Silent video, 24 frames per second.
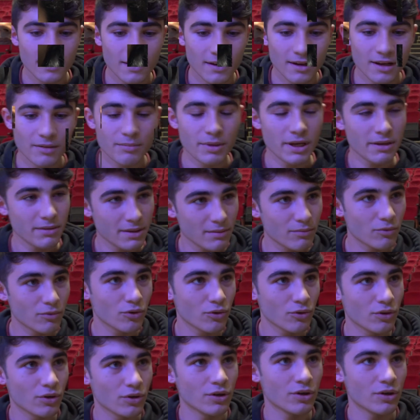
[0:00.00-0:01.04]
Yani benim de
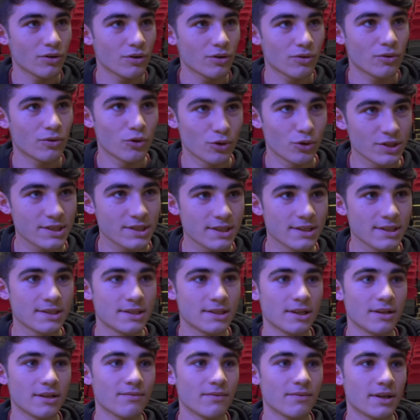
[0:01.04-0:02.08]
bu e, konuda
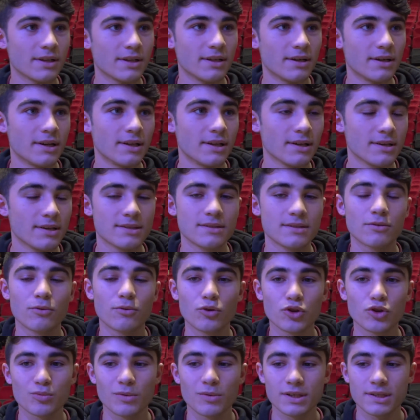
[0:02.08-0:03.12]
sıkıntılarım vardı. Hani hızlı
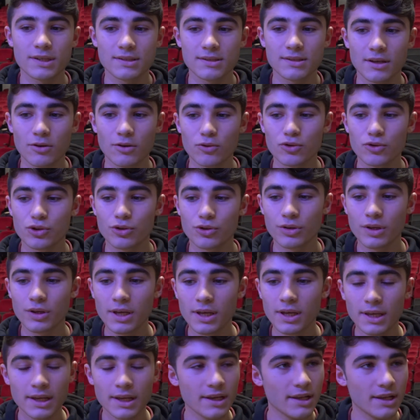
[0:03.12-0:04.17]
konuşma açısından olsun,
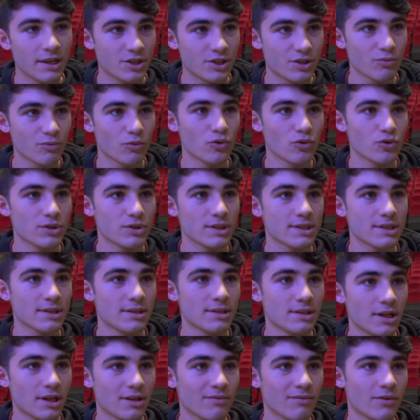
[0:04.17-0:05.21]
iletişim konusunda
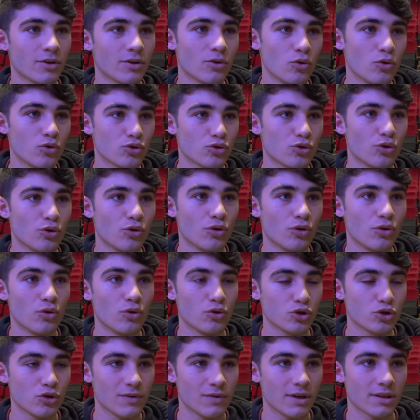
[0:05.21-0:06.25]
sıkıntılarım vardı özgü, e,
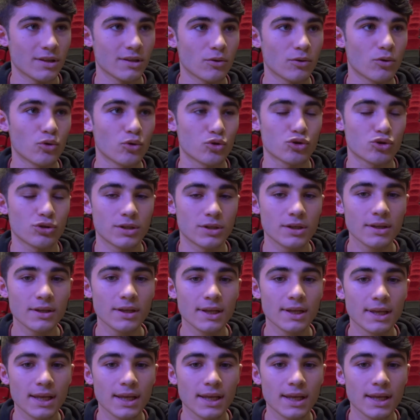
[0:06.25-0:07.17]
özgüven konusunda.